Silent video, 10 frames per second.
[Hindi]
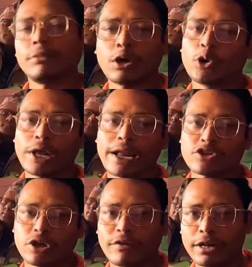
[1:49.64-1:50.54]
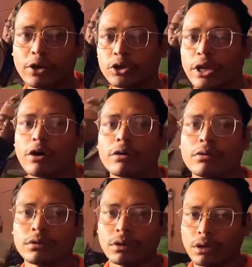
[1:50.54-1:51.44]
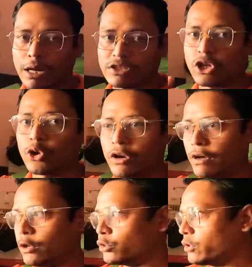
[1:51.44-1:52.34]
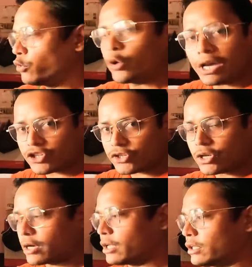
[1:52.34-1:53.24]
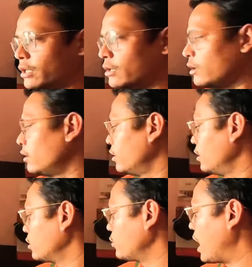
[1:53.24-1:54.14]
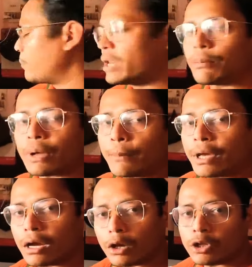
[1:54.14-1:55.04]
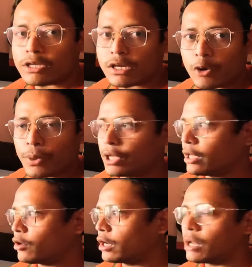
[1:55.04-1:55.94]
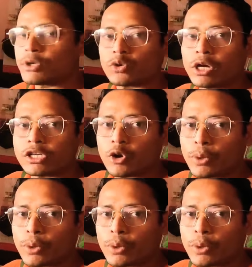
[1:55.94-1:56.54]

मतलब होटल रेस्टोरेंट वाले होते हैं ना और राशि दुकान वाले होते हैं वो लोग एक्सचेंज कर लेते हैं तो यहाँ पे ना हमने अंकल को दस हज़ार रुपये दिए हैं और अंकल हमें सोलह हज़ार